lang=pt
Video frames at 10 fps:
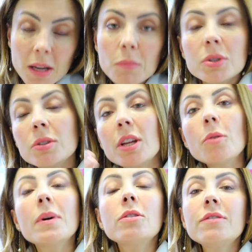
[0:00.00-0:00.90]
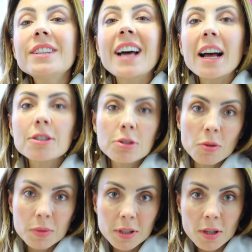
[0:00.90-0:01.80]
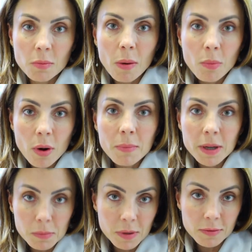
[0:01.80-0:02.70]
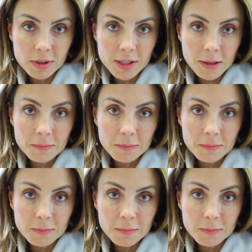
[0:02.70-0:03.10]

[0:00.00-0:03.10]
Por isso eu tenho uma novidade sobre ser uma boa mãe para você.